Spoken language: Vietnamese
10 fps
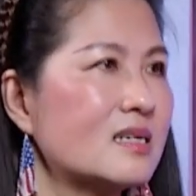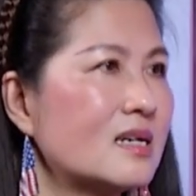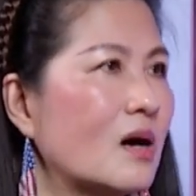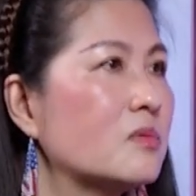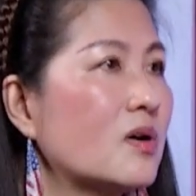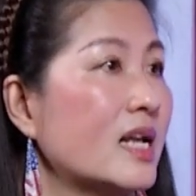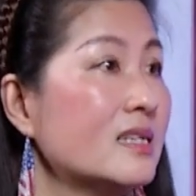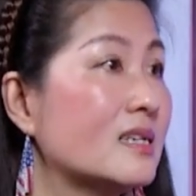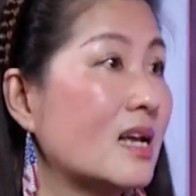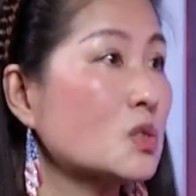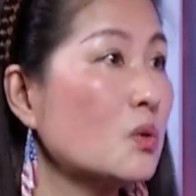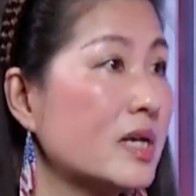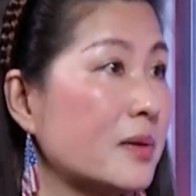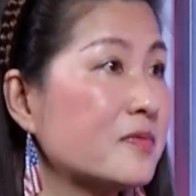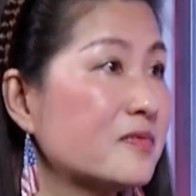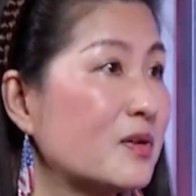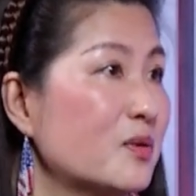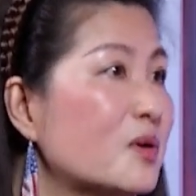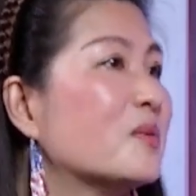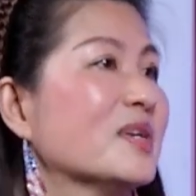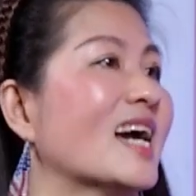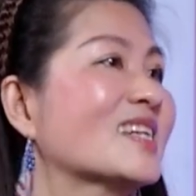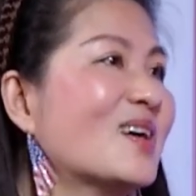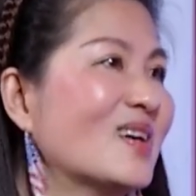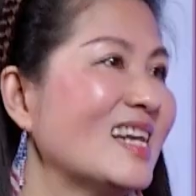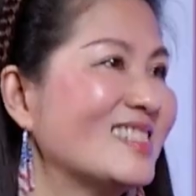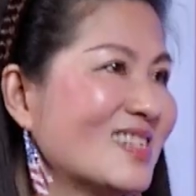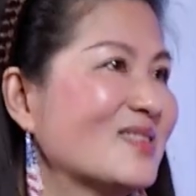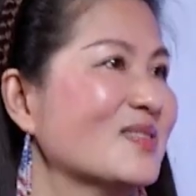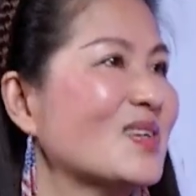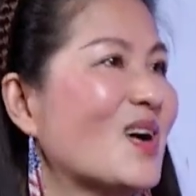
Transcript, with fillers: không có đến dự lễ tốt nghiệp và cuối cùng như anh nói là trường cũng